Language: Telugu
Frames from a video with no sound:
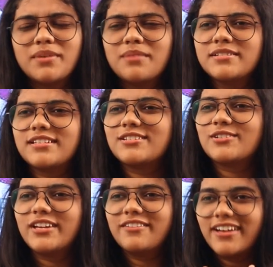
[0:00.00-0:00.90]

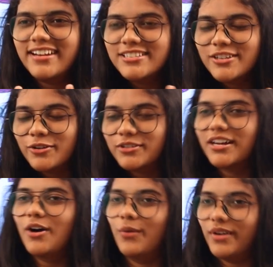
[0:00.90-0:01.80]
ప్రెమిసెస్లో ఇవన్నీ
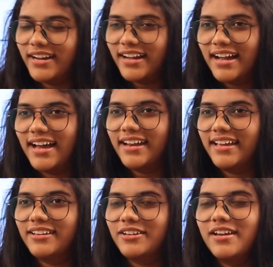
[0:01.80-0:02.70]
జరుగుతూ
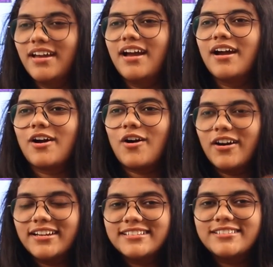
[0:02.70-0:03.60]
ఉండంగానే
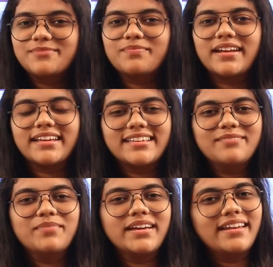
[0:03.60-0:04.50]
కాలేజ్ మనకి
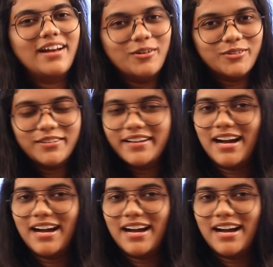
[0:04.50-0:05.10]
బిగిన్ అవుతుంది